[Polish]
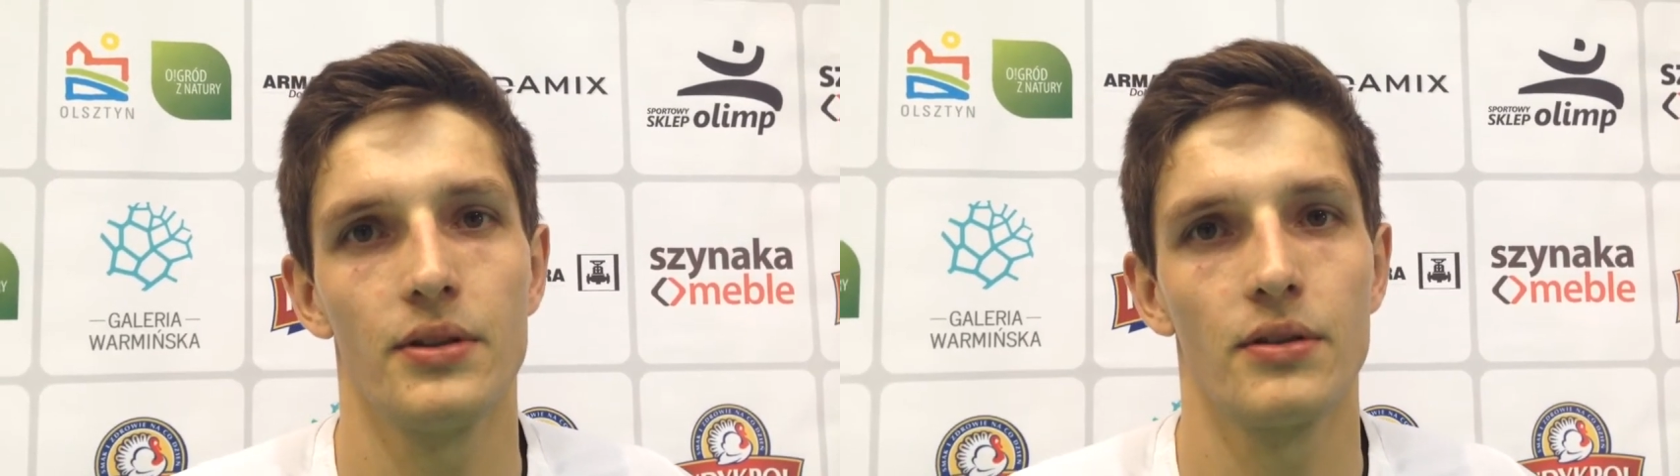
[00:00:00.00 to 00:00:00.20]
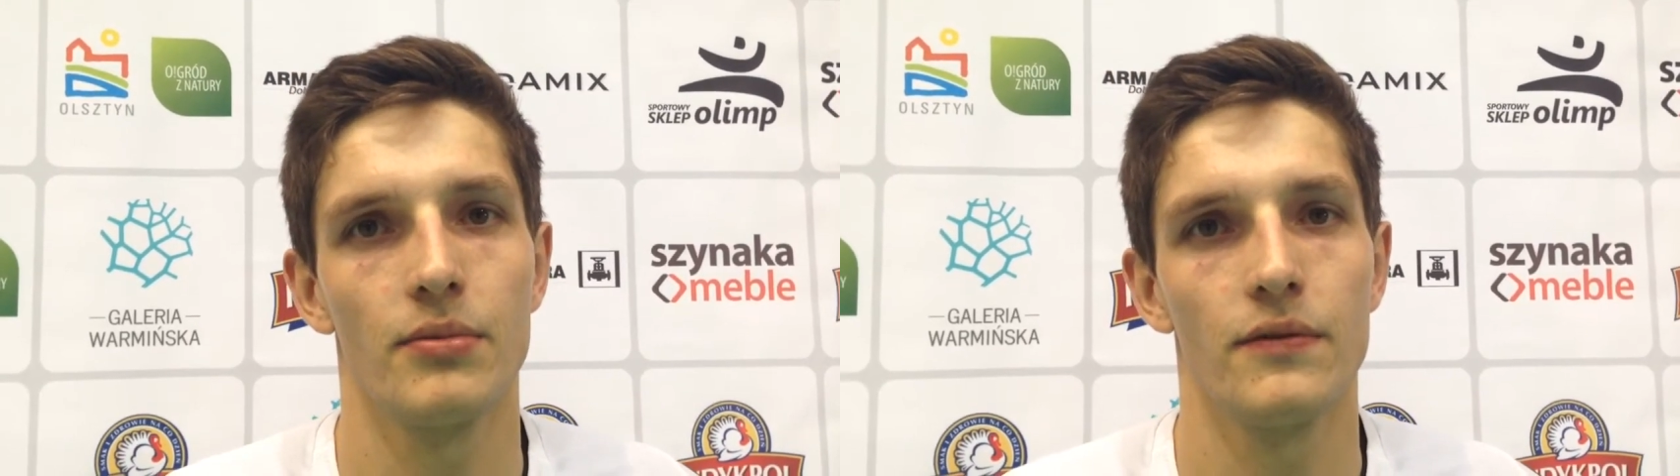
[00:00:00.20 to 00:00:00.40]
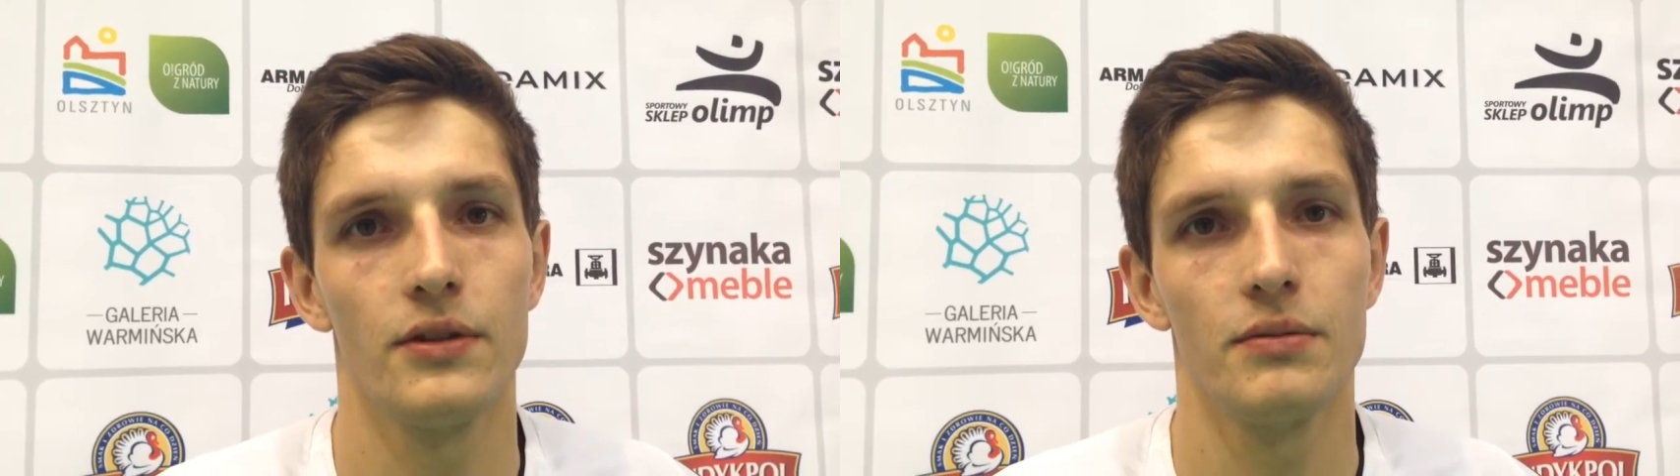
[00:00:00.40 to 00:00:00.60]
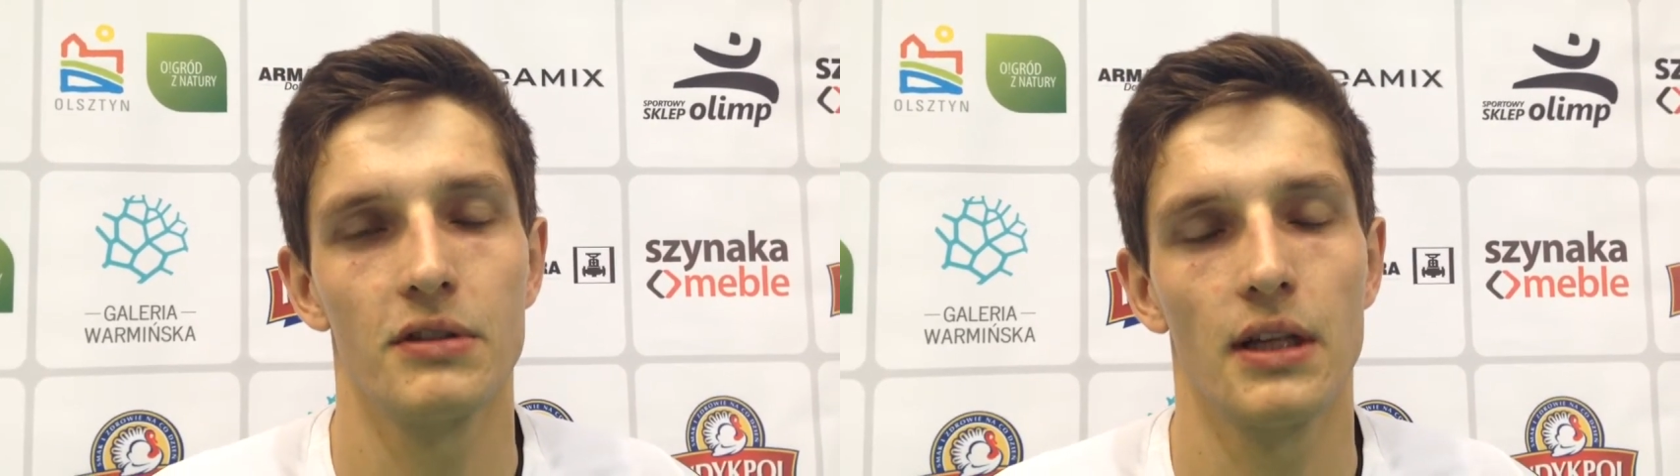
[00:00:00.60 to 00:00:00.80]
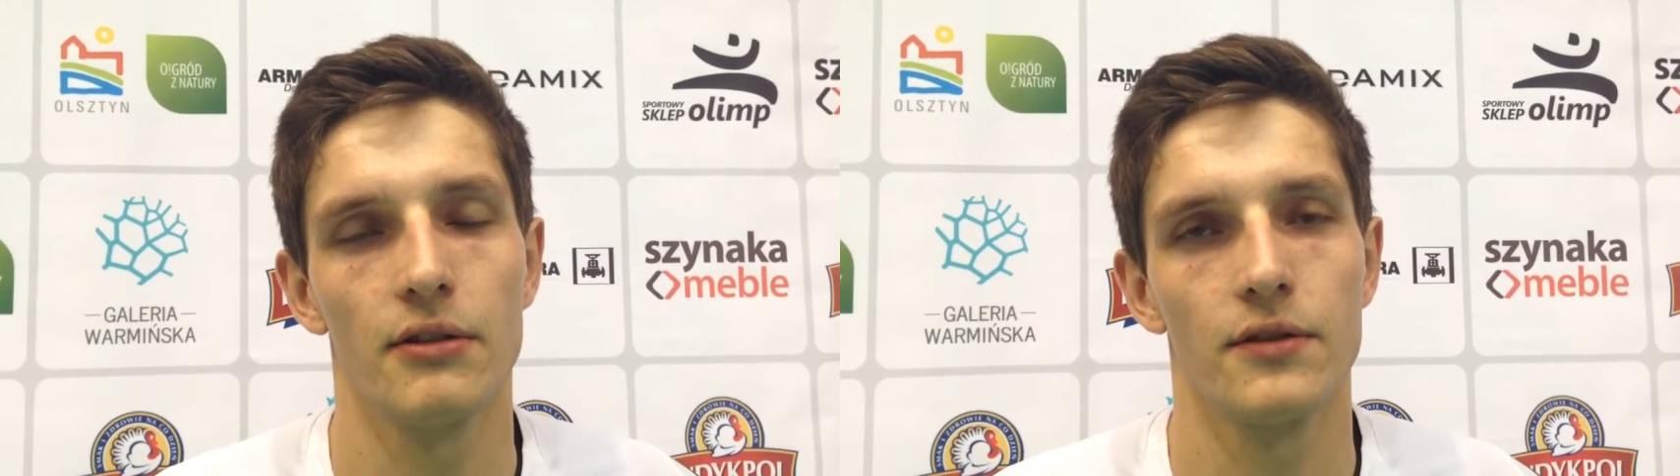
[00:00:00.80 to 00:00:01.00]
No, powinniśmy
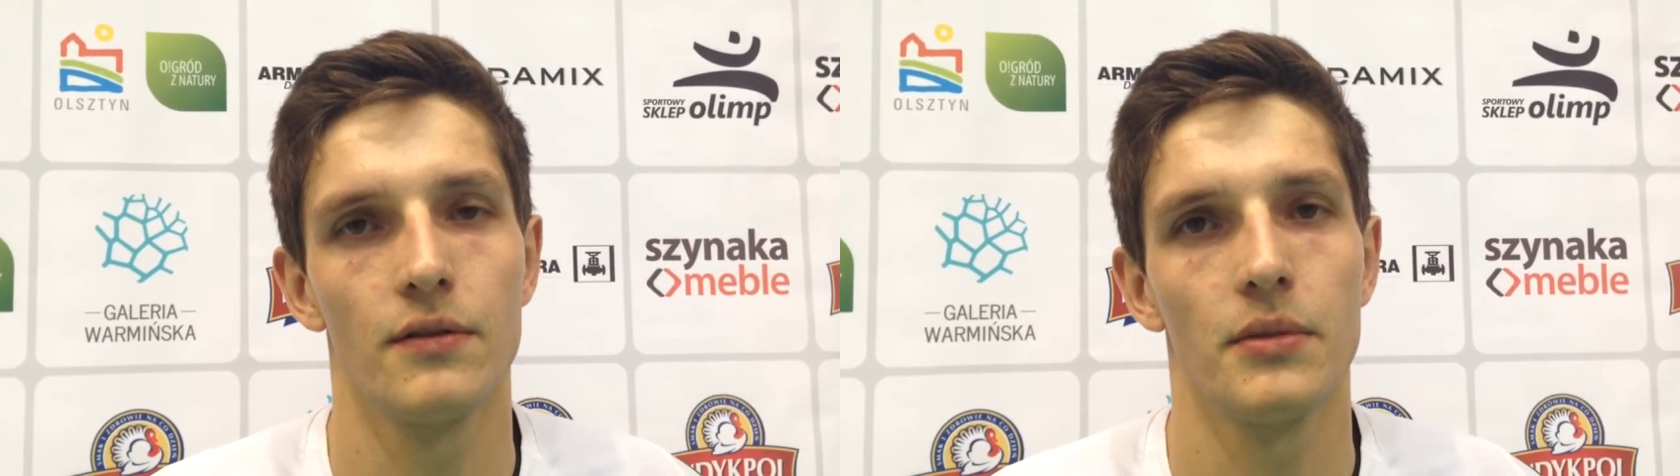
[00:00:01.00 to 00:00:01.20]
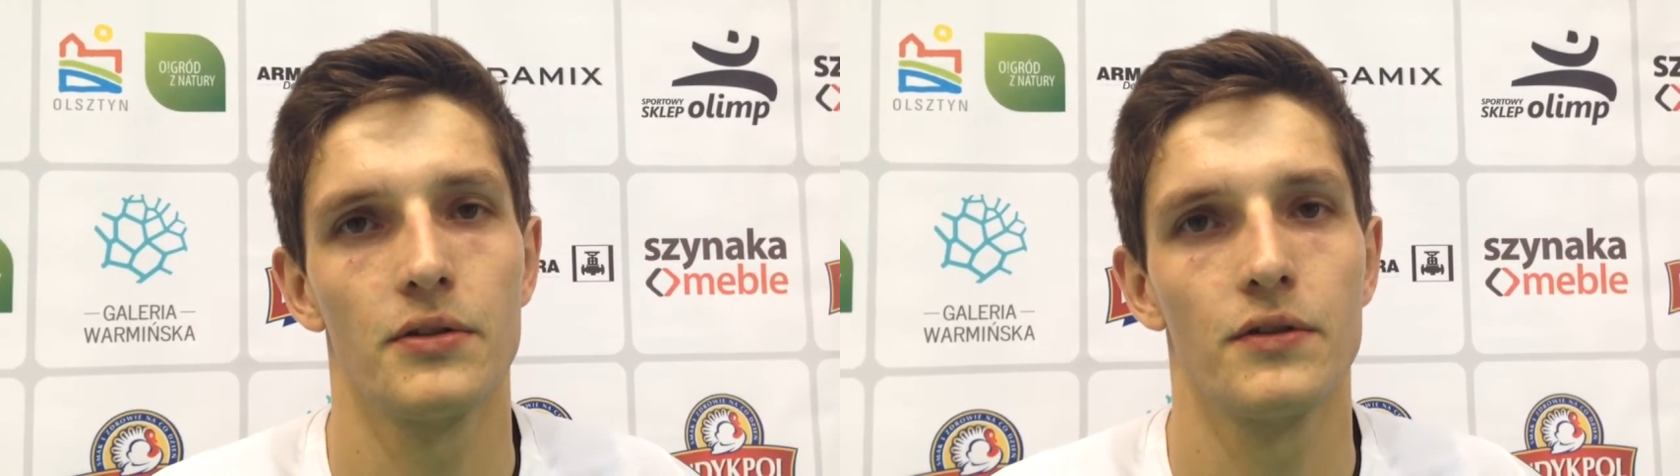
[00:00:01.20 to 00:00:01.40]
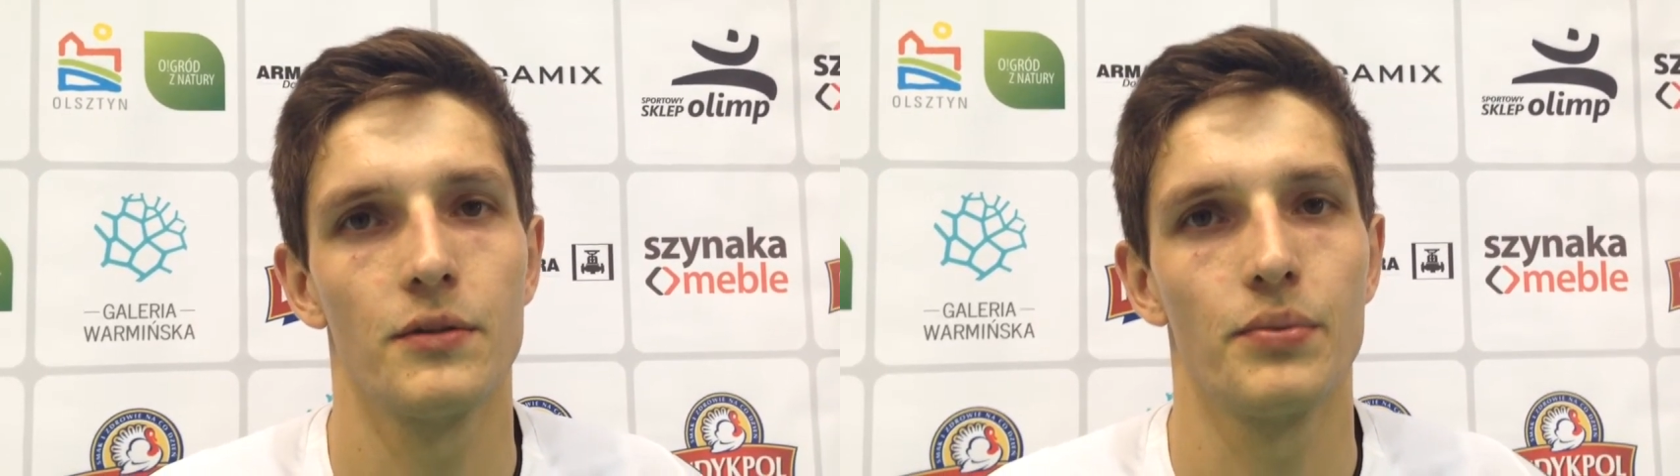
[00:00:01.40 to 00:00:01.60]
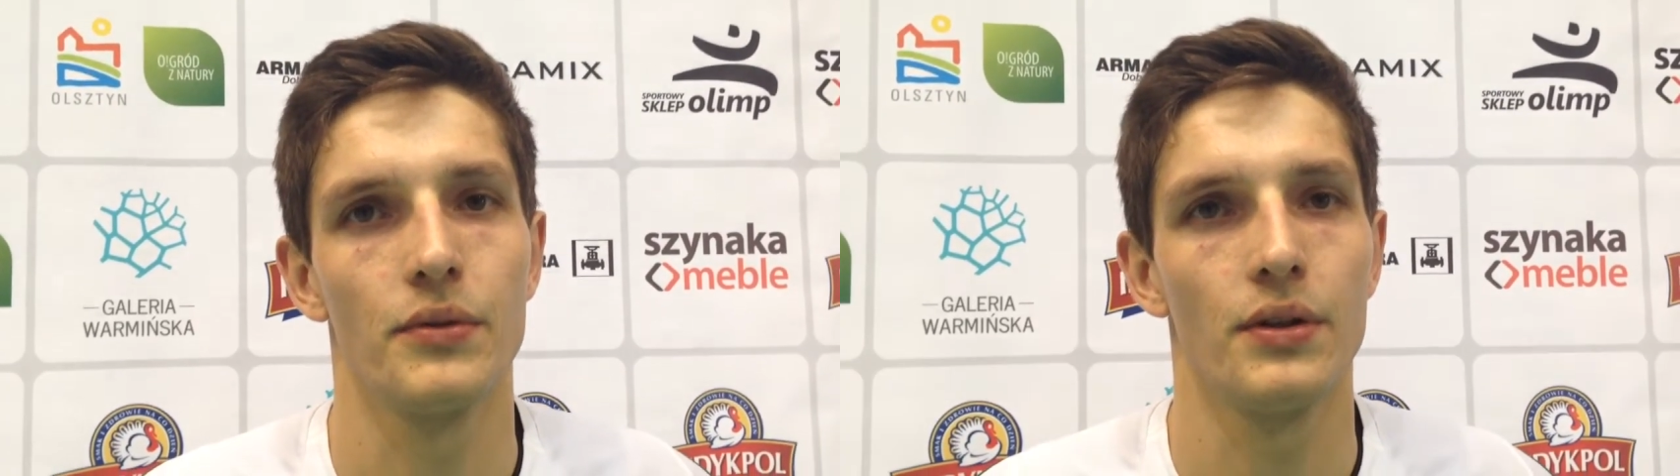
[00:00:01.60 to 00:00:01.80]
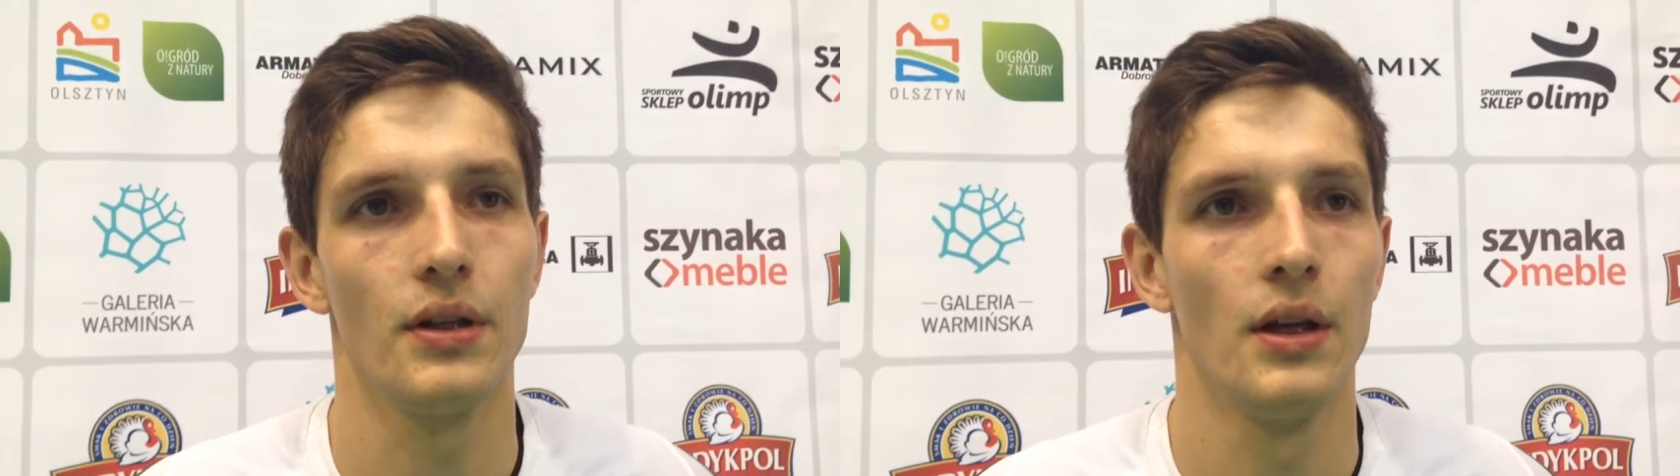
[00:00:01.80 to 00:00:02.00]
zgarnąć w tym meczu 3
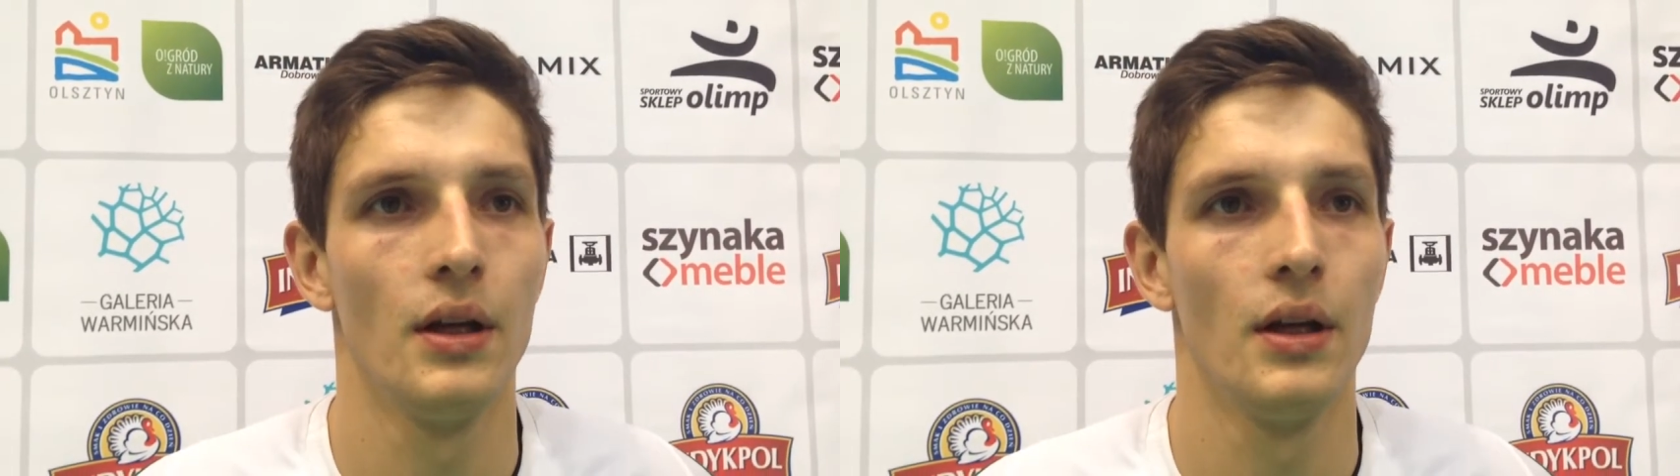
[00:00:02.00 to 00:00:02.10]
punkty.